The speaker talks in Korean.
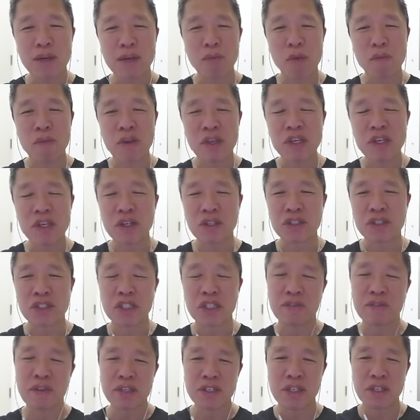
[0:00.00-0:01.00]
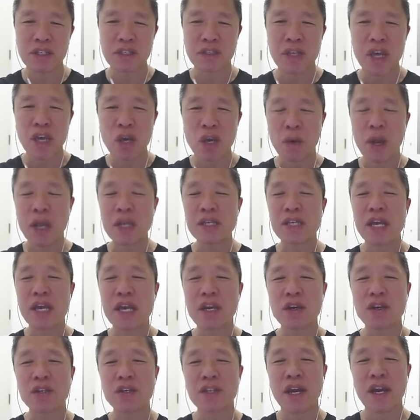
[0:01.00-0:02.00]
보면요. 지금 현재는 굉장히
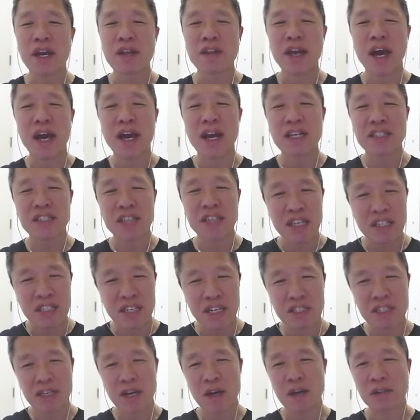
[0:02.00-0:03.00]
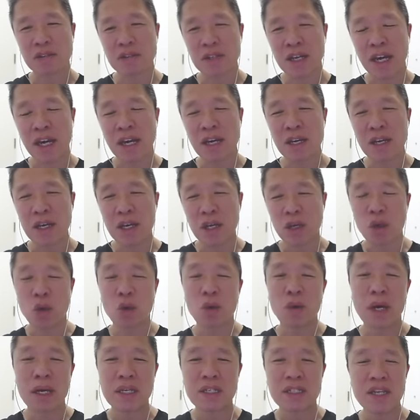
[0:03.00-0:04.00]
커다란 하락장이 찾아왔구나.
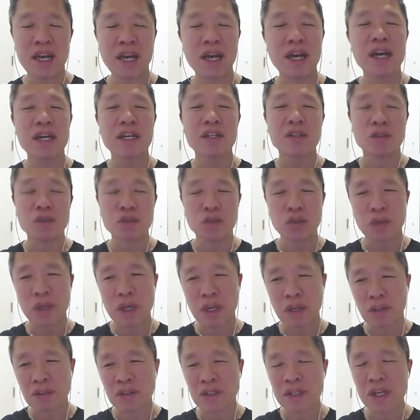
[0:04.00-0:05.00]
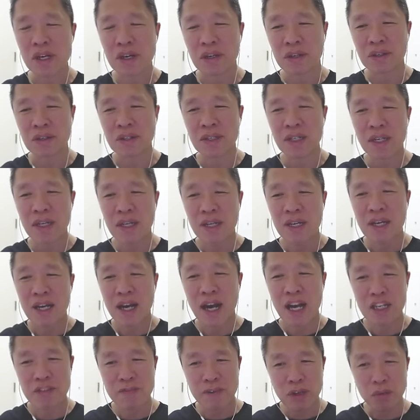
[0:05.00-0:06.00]
이러한 착각이 들 수도 있거든요.
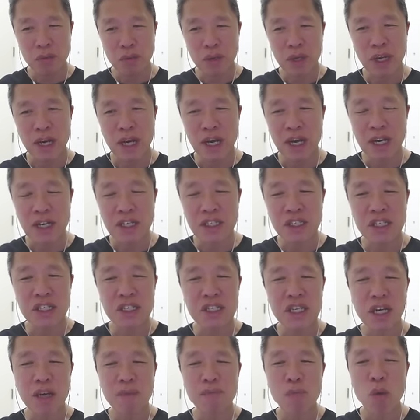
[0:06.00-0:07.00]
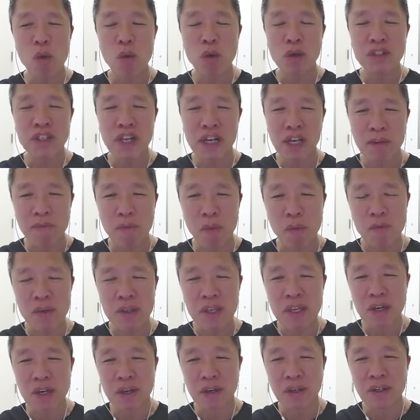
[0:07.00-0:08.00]
하지만 우리가 시장의 폭을
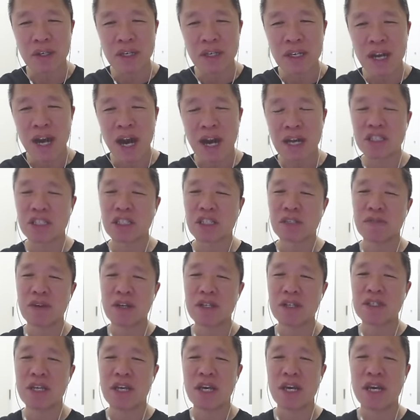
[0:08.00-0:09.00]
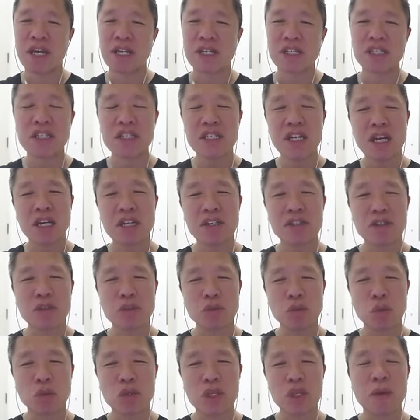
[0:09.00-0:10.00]
살펴보면요. 아, 지금 현재 시장에서
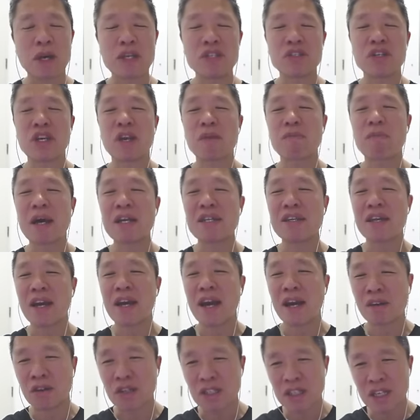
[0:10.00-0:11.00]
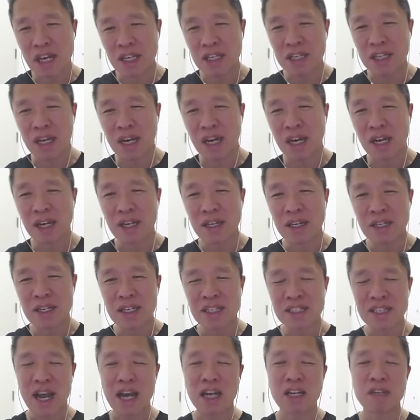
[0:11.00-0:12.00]
돈이 완전히 빠져나간 것이 아니라
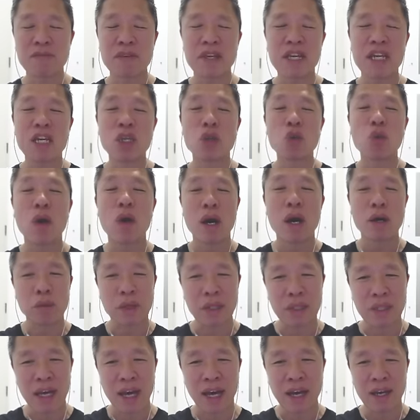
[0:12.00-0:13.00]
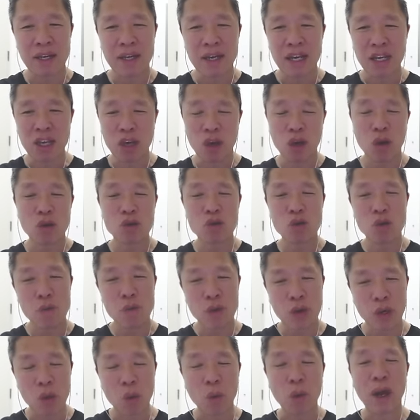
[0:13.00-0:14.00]
자금이 이동하고 있다. 여러
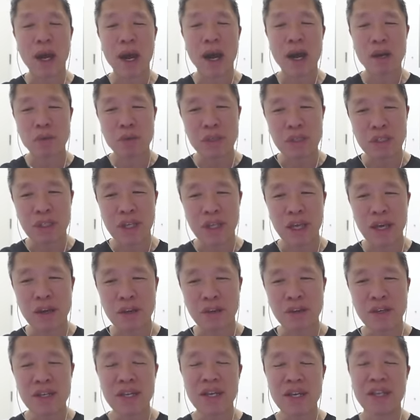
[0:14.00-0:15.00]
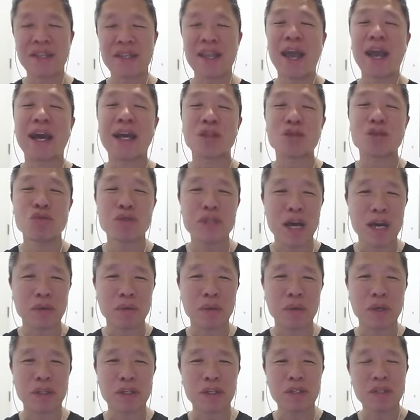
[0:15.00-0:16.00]
종목이 올라가고 있는데요. 내가
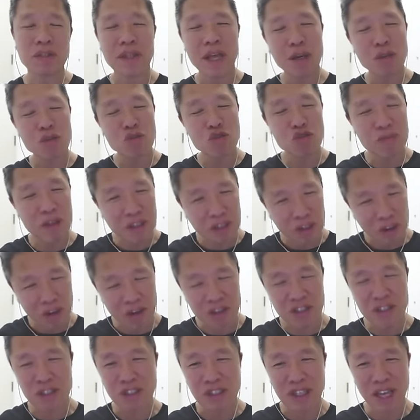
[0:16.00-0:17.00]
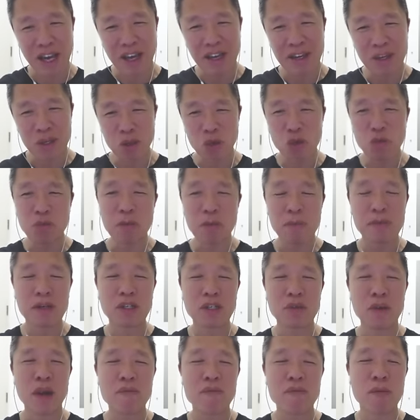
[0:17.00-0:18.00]
투자하고 있는 테크주만 떨어진다. 이 부분을
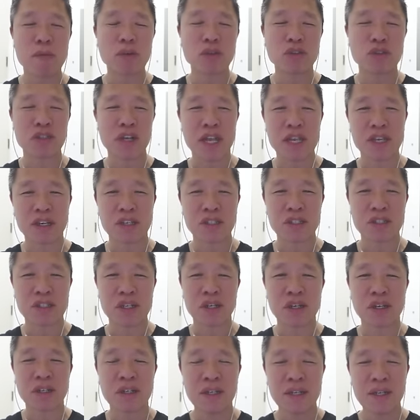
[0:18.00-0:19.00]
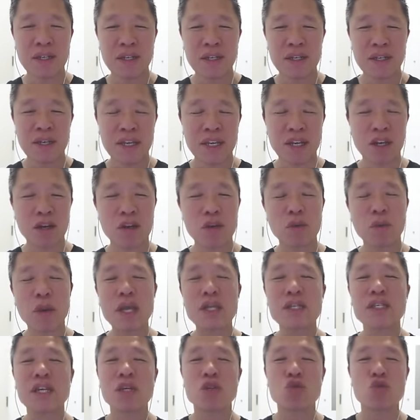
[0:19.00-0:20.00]
살펴볼 수가 있는 거죠. 이거는
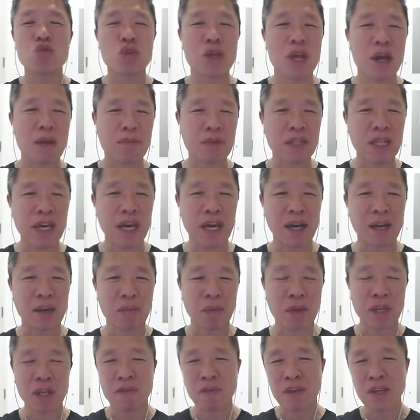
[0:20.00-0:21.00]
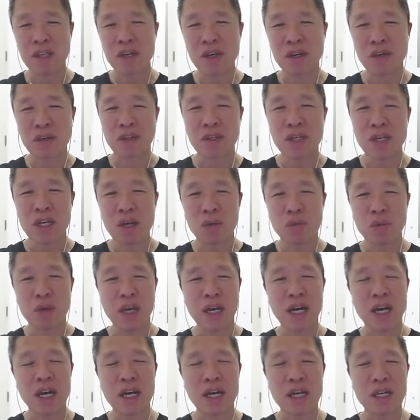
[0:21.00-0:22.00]
굉장히 중요합니다. 왜냐면요.
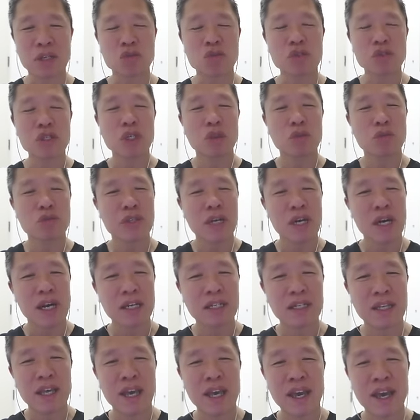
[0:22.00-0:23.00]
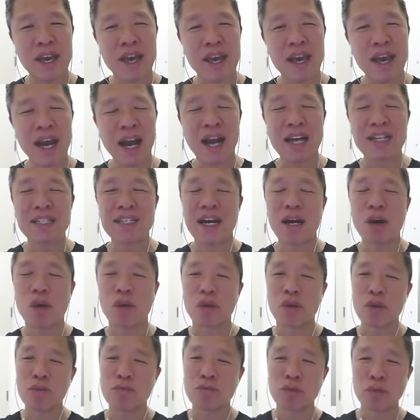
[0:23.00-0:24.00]
우리가 주식 투자를 할 때 가장
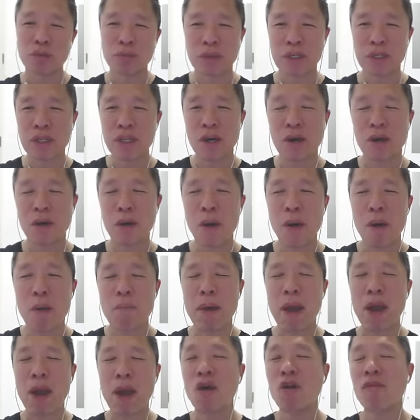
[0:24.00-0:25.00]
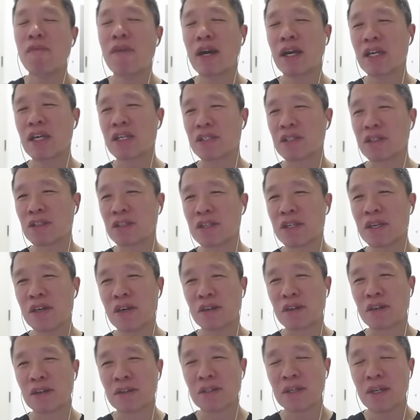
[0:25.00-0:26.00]
어려운 부분은요. 베어 마켓이거든요.